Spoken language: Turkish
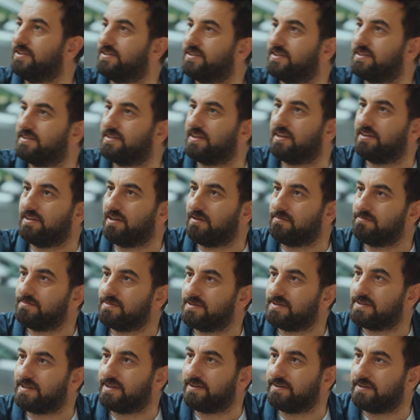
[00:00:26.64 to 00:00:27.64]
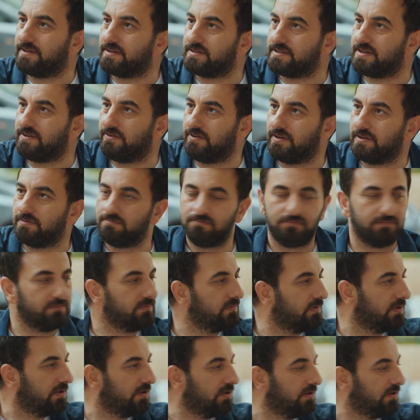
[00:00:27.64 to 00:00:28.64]
İşsiz adam. Seni de severim.
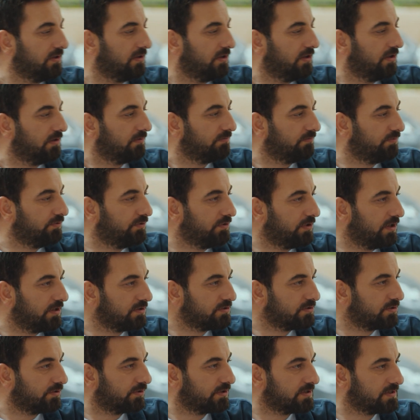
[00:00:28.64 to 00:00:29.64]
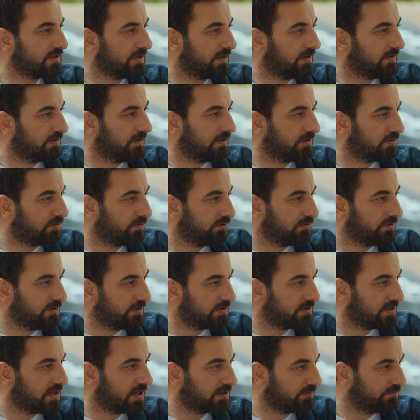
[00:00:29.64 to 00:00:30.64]
Bundan sonra sana dedikodu
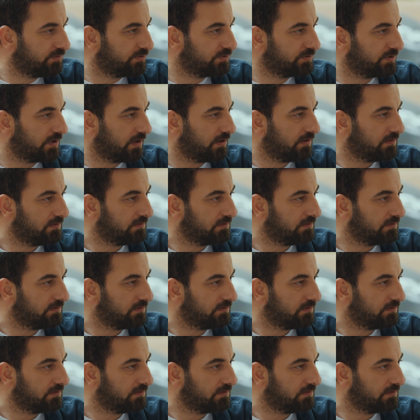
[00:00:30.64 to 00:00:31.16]
yasak burada.